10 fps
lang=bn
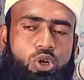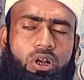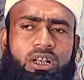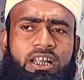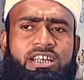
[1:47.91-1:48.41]

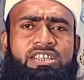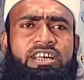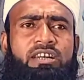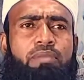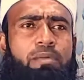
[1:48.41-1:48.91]
চল্লিশ
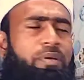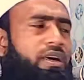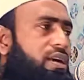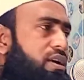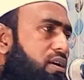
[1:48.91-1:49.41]

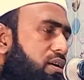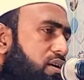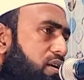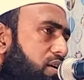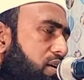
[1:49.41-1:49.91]
দিনব্যাপী
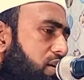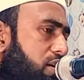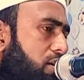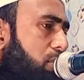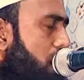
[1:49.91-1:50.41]

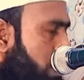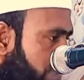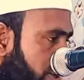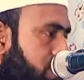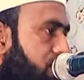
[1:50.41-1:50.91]

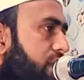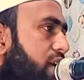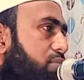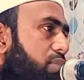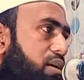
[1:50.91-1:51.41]
মাহফিল
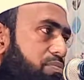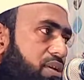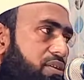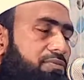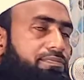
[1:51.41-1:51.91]
সিরাত
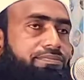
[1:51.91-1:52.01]
মাহফিল